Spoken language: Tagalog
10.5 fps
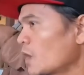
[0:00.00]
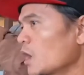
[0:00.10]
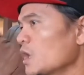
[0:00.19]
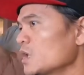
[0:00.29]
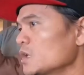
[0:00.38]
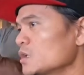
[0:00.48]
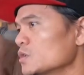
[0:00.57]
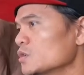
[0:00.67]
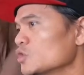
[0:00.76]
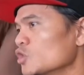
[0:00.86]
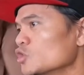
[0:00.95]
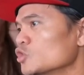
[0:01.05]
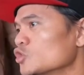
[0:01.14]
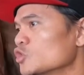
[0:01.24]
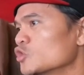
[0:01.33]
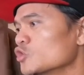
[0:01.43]
Ay, no,
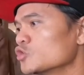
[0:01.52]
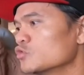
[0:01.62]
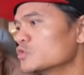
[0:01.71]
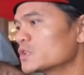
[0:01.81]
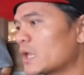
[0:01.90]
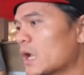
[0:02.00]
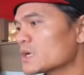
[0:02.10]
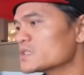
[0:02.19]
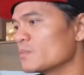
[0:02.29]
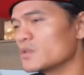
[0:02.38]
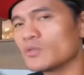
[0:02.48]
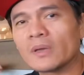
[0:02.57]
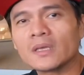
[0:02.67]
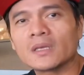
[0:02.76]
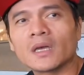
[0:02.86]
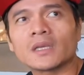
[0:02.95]
don't do that ah, kasi medyo
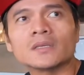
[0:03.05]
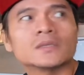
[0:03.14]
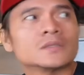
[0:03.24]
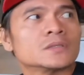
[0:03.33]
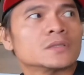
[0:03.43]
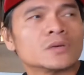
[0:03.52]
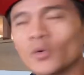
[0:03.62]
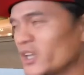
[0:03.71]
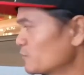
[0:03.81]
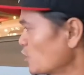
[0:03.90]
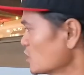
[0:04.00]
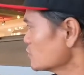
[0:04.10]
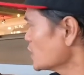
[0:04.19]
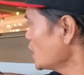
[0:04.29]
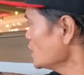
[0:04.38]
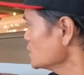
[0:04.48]
maingay. Wait for it,
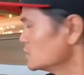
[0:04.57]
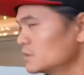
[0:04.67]
okay?